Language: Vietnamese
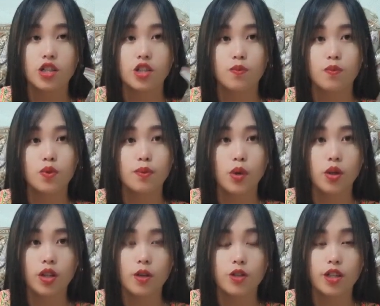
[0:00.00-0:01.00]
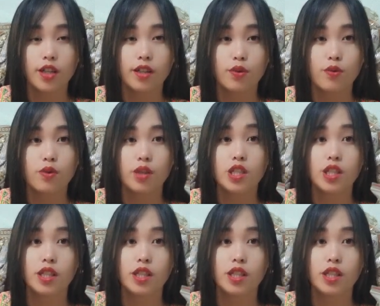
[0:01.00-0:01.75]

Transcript: nè chỉ mua món rau trẻ tú ta